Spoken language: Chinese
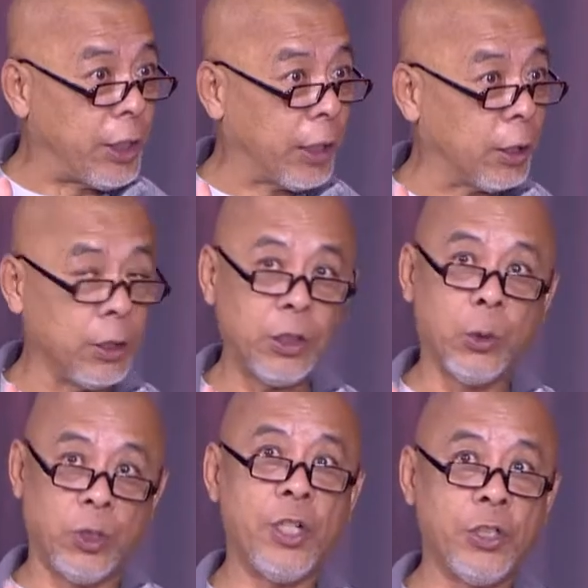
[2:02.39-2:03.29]
累和你
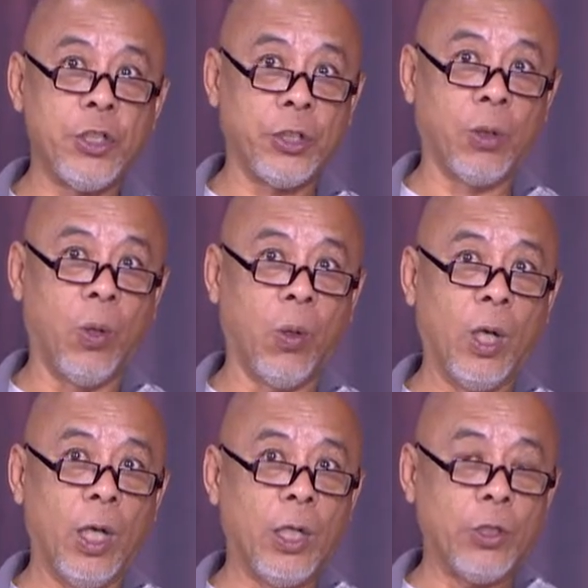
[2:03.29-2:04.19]
有认知以后，
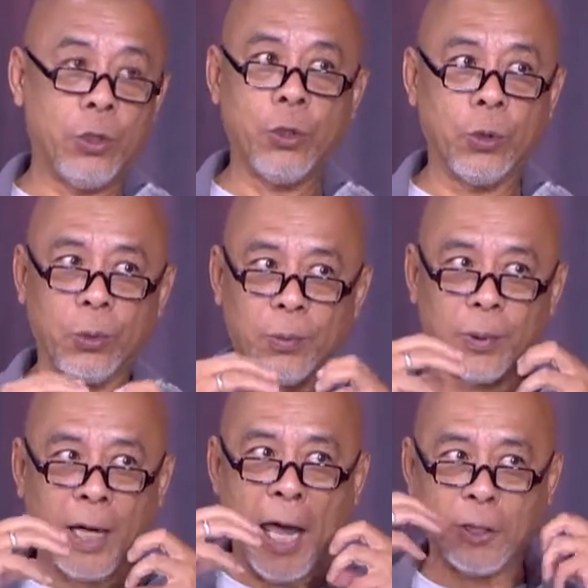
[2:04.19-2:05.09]
你就
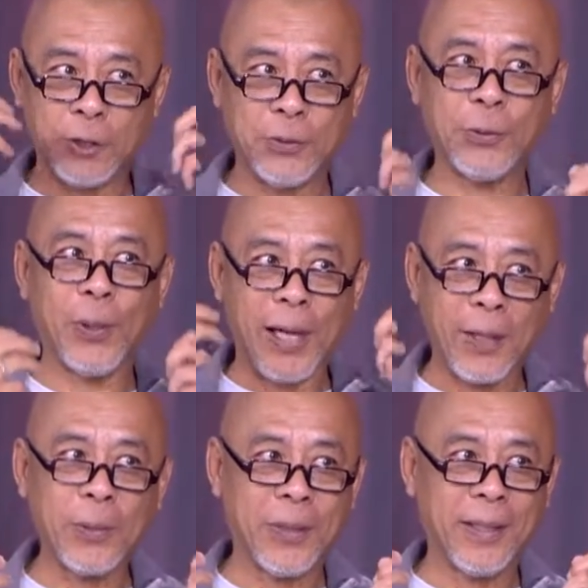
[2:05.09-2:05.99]
开始越来
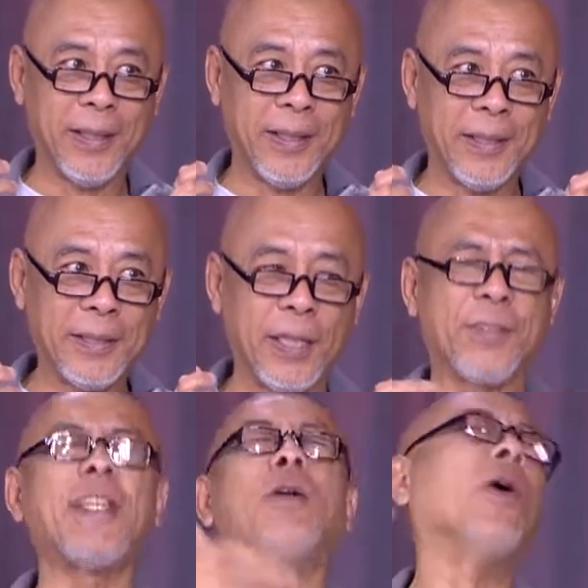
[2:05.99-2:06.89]
越想
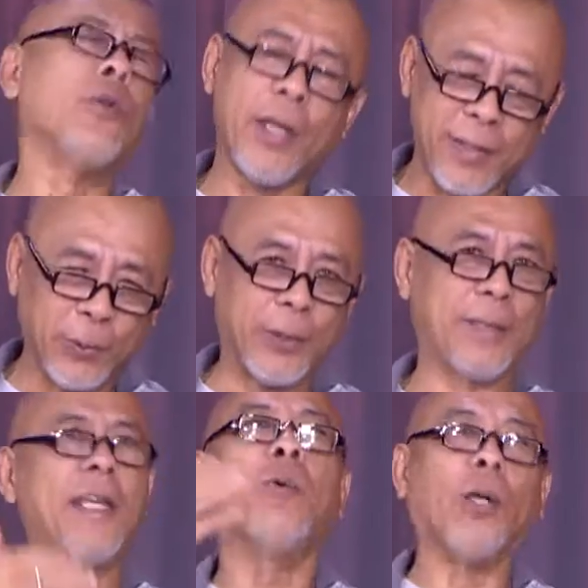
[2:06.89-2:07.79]
再往远走点，
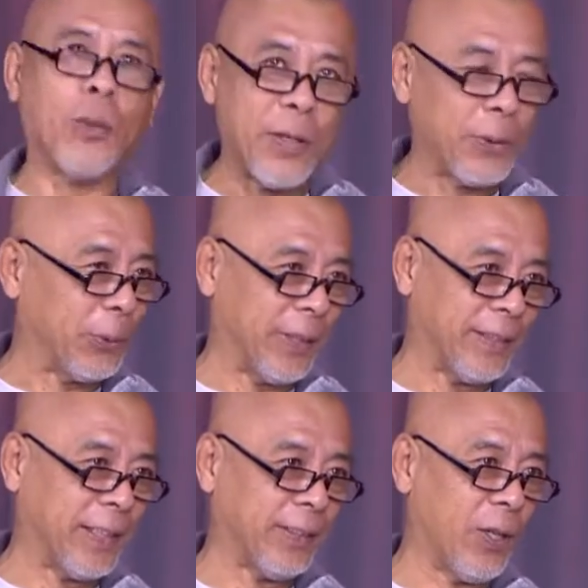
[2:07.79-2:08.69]
再往远走点，
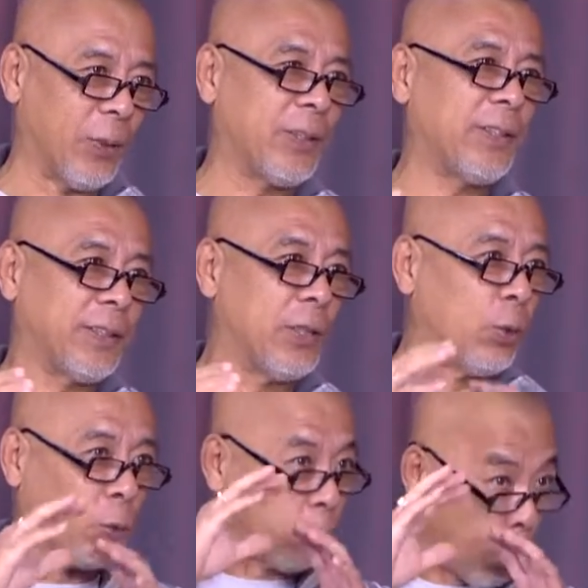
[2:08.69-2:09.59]
想到。更
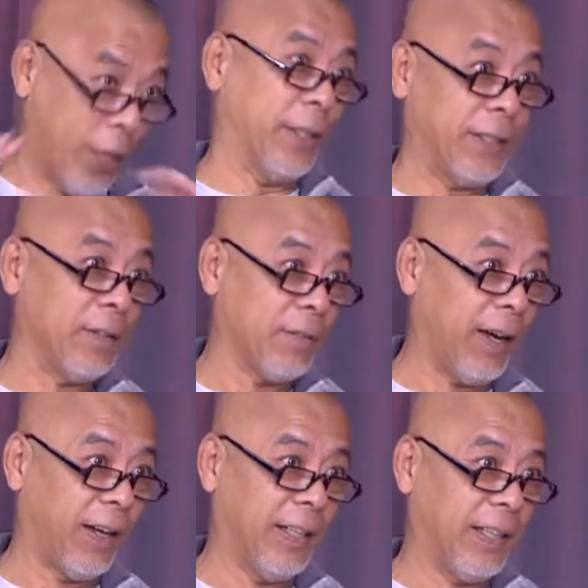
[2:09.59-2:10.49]
远的地方，
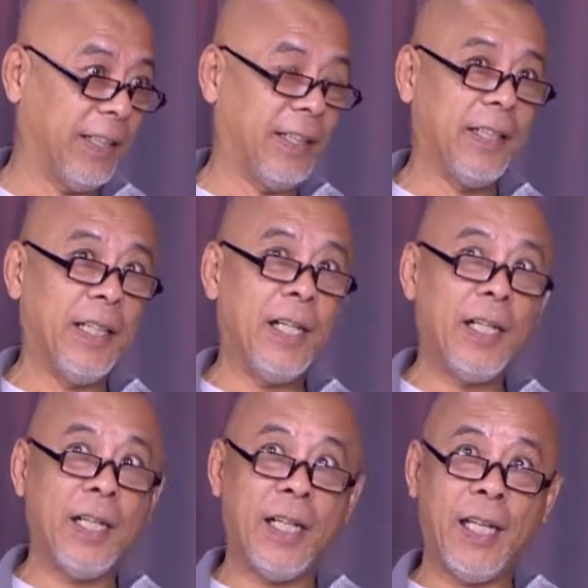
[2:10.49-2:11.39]

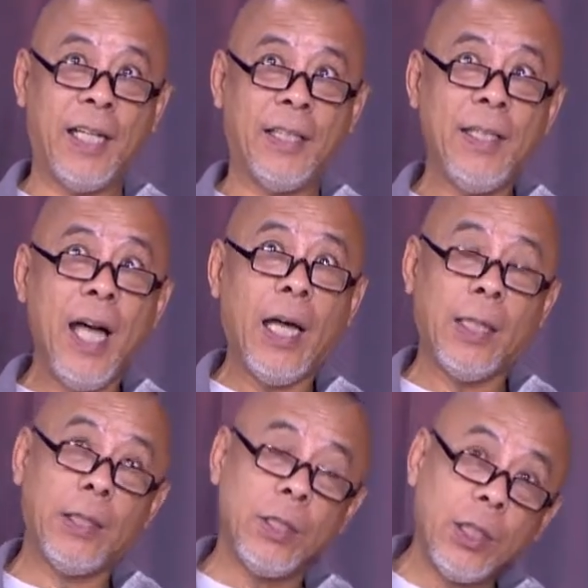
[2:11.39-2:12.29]
呃，那
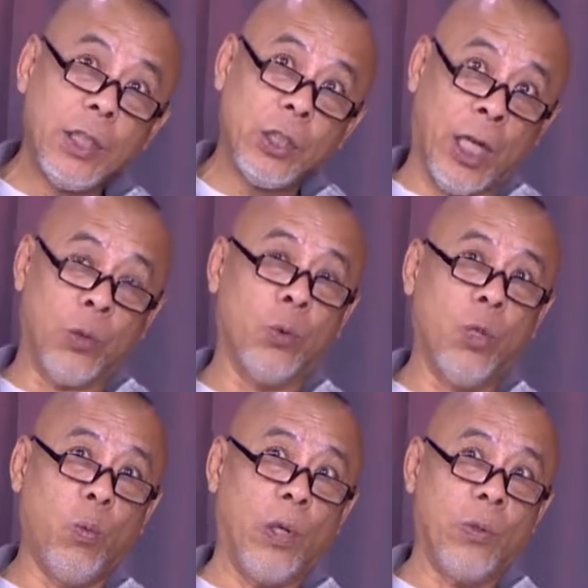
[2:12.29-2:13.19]
这个很多
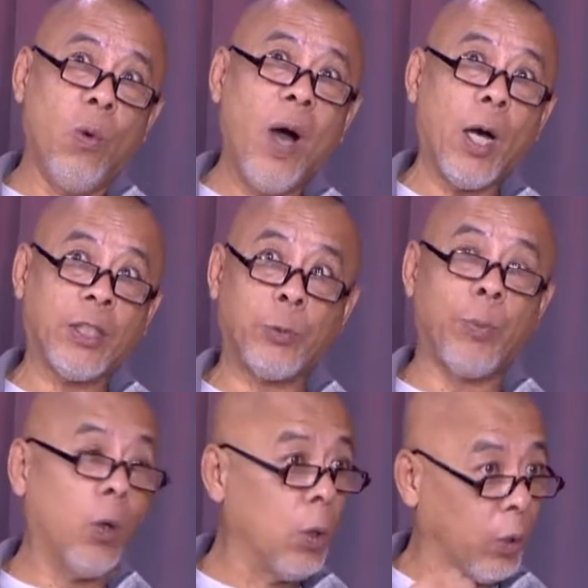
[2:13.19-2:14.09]
文化，
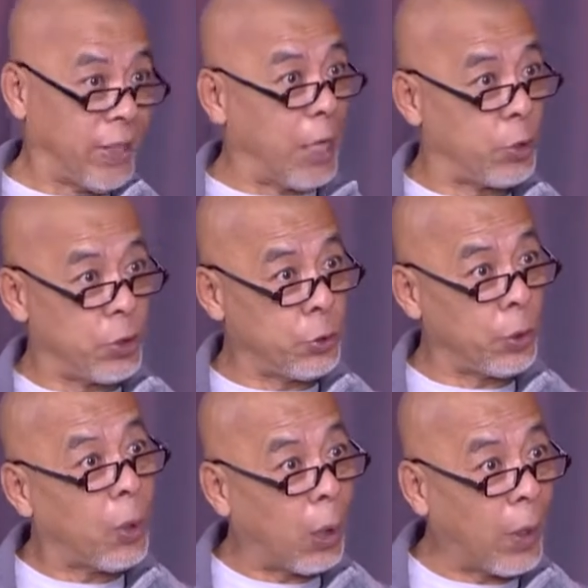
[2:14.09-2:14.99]
包括我大学是学
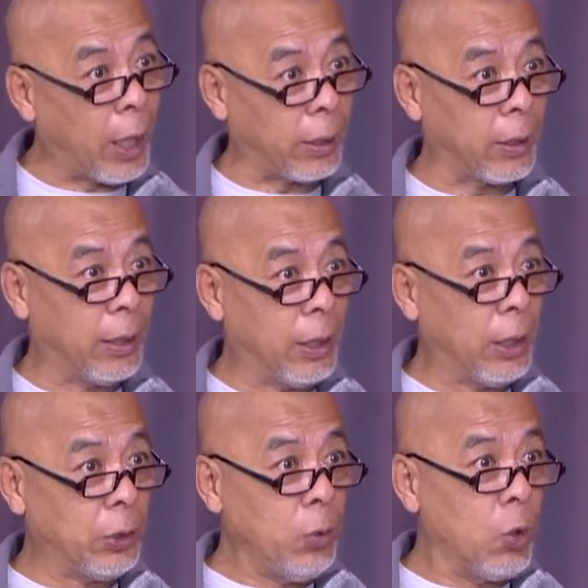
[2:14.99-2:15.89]
画画的，嗯，
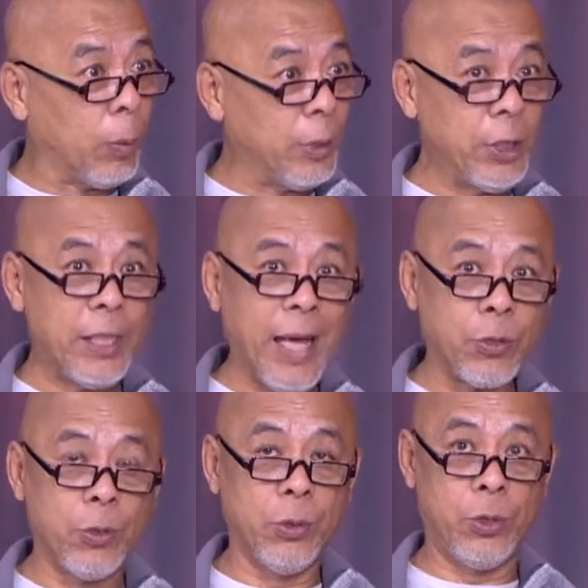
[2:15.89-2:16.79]
因为我们在大
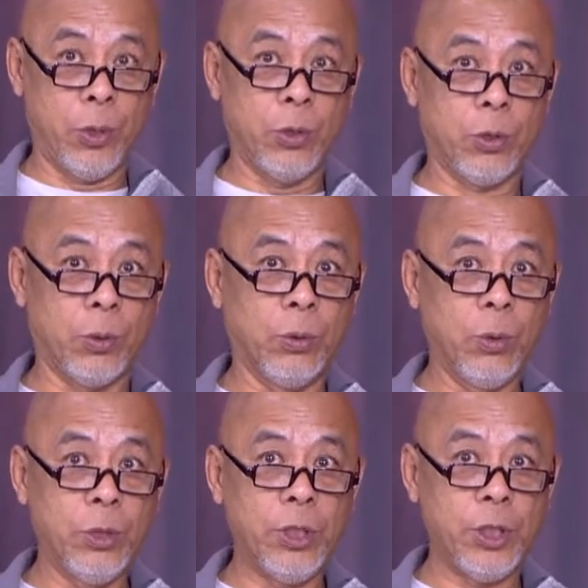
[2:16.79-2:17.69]
学的时候学的时候，
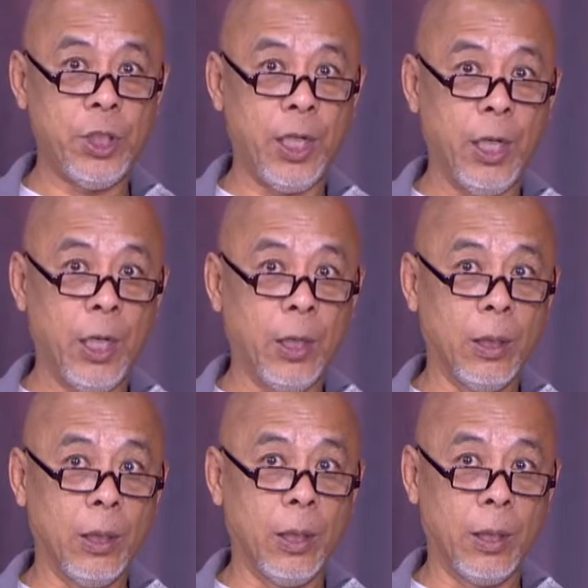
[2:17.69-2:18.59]
都是一些
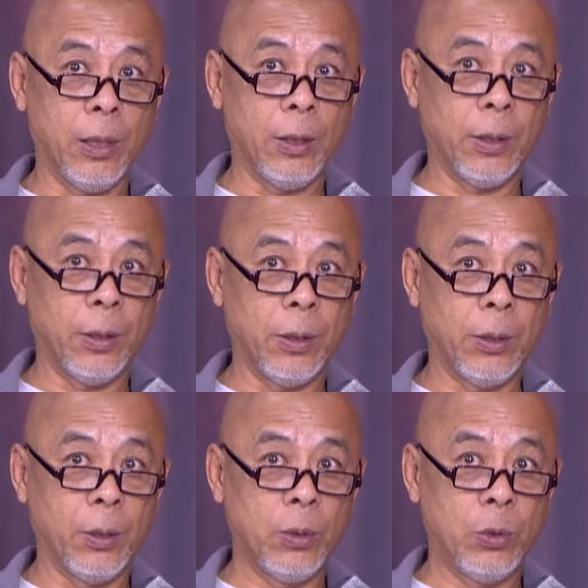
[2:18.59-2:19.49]
呃
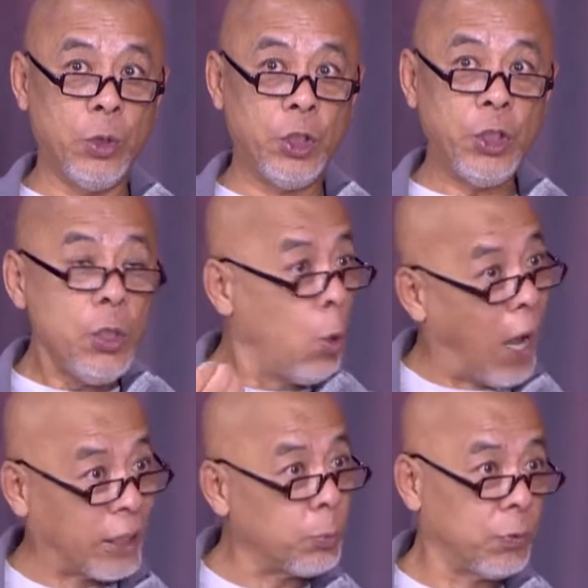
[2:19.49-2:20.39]
最精
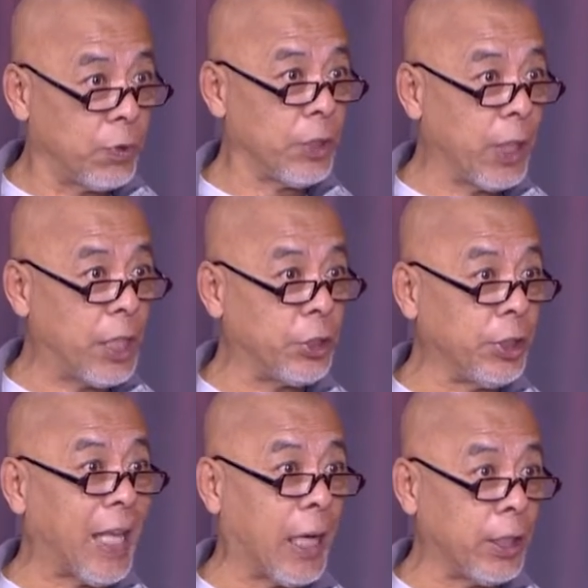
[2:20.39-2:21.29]
华的部分，应该是意
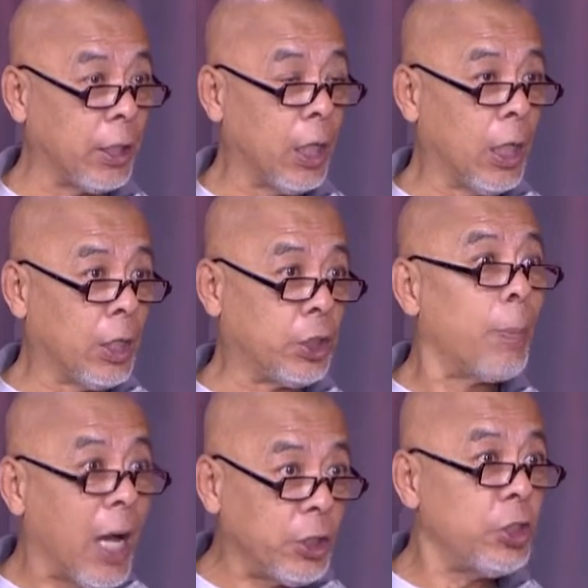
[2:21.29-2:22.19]
大利十
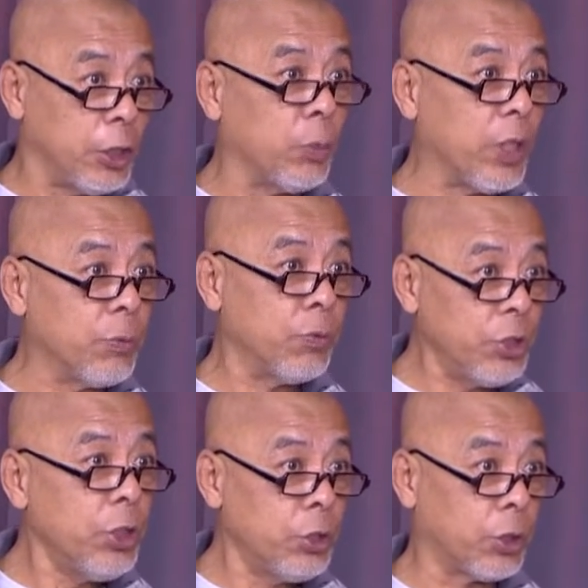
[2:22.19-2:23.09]
八世纪文艺复
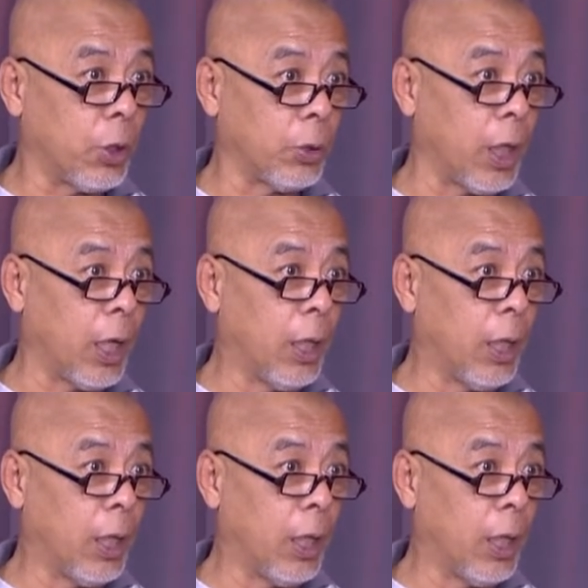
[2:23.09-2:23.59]
兴时候的。您是学